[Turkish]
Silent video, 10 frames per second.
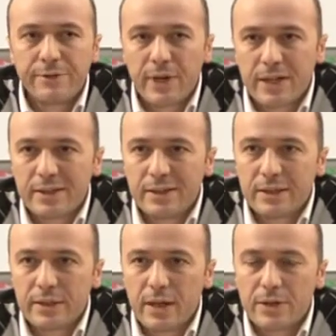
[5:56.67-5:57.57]

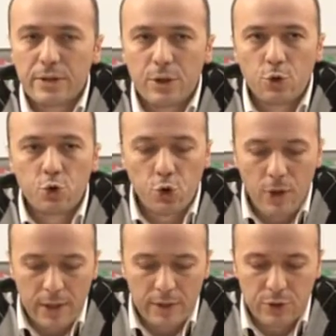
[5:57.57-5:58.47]
farklılıklar
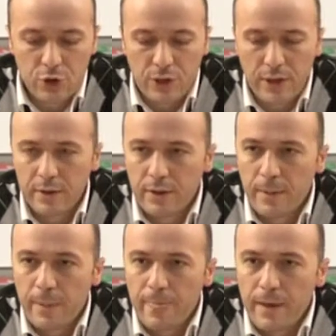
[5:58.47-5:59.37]
çoğaldıkça
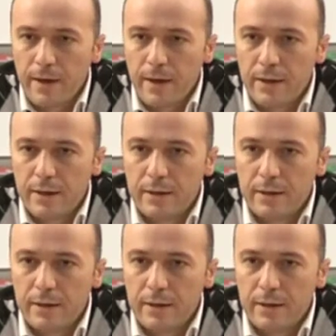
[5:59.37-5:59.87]
e, e,